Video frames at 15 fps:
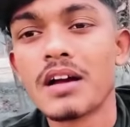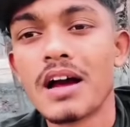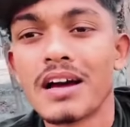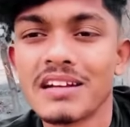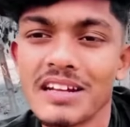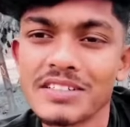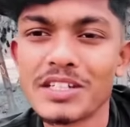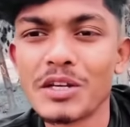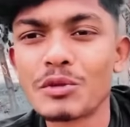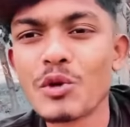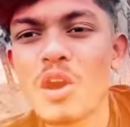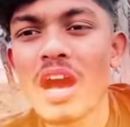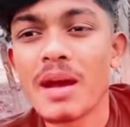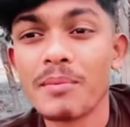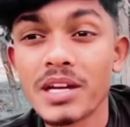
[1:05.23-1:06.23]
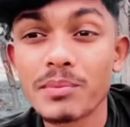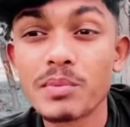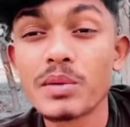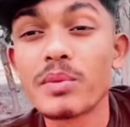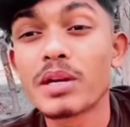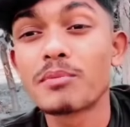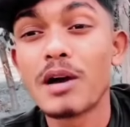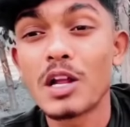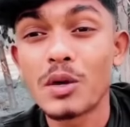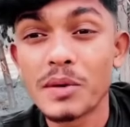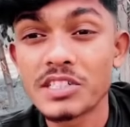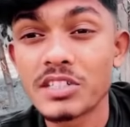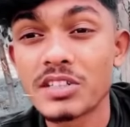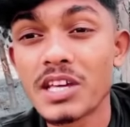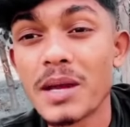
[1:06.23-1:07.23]
আল্লাহ যেহেতু আবেগ বিবেক
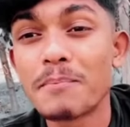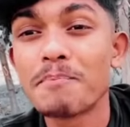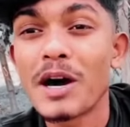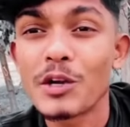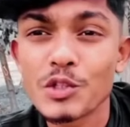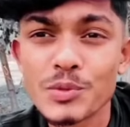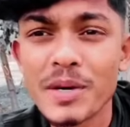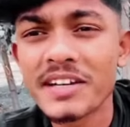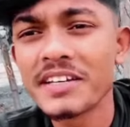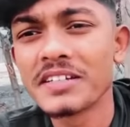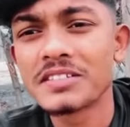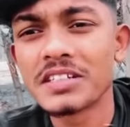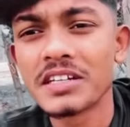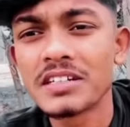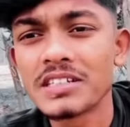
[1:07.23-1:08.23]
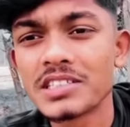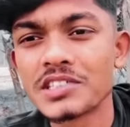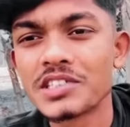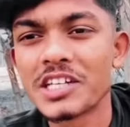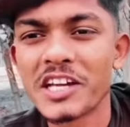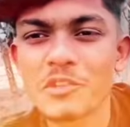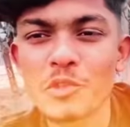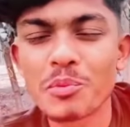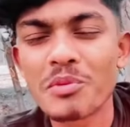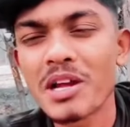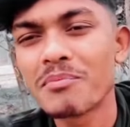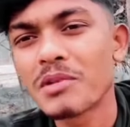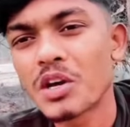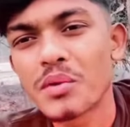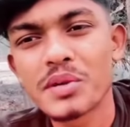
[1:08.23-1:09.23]
ভালোবাসা দিয়ে মানুষ বানিয়েছেন সেহেতু
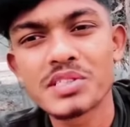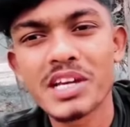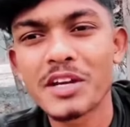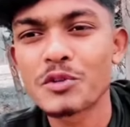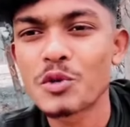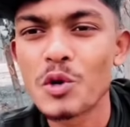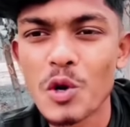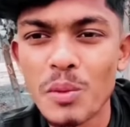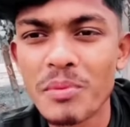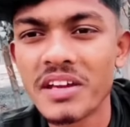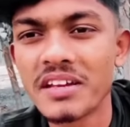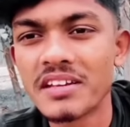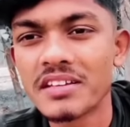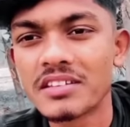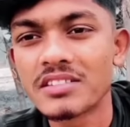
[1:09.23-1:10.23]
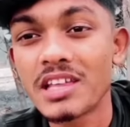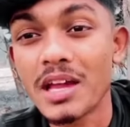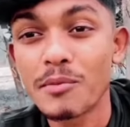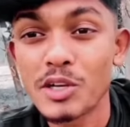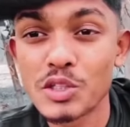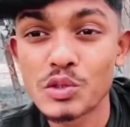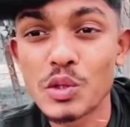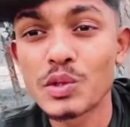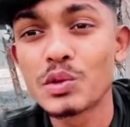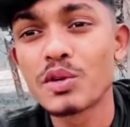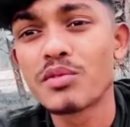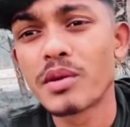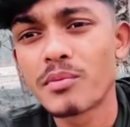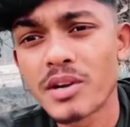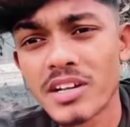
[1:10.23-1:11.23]
প্রেম ভালোবাসা একটু হবেই তাই বলে চোদ্দই
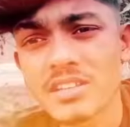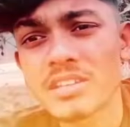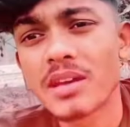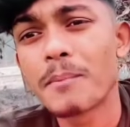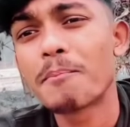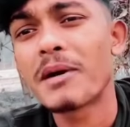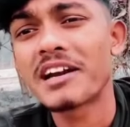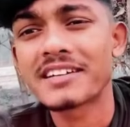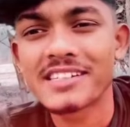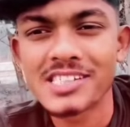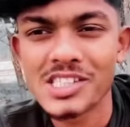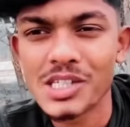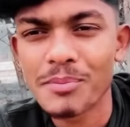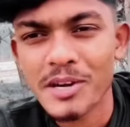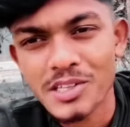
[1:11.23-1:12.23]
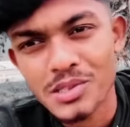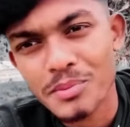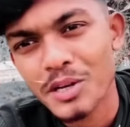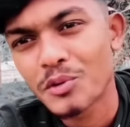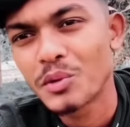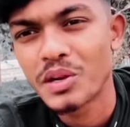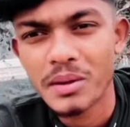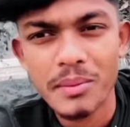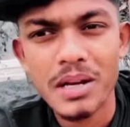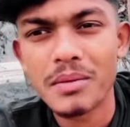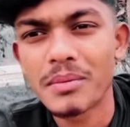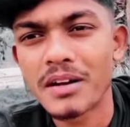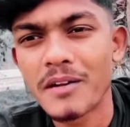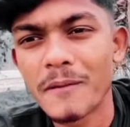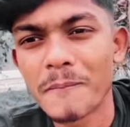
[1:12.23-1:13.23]
ফেব্রুয়ারিতে পার্কে চিপায় চিপায় ঘুরে
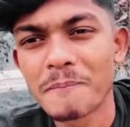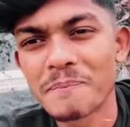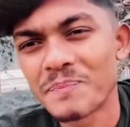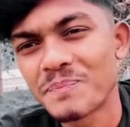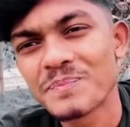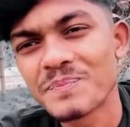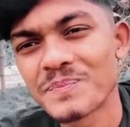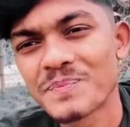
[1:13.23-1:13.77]
বেড়াবা হুম